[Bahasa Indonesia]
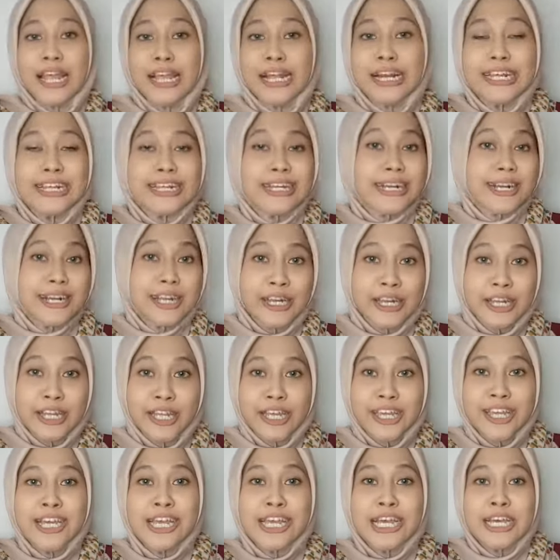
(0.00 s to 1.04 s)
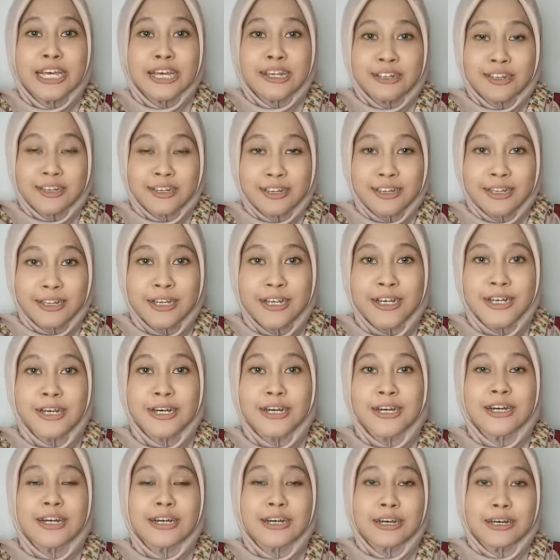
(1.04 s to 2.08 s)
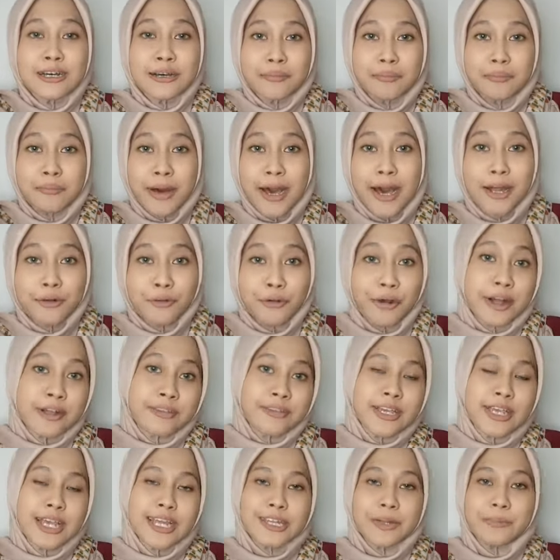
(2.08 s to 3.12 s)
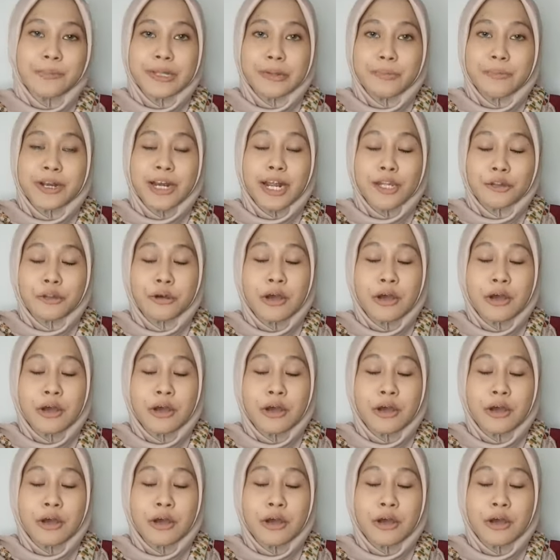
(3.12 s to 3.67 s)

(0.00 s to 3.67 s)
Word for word: eyeliner ini separuh aja ya teman-teman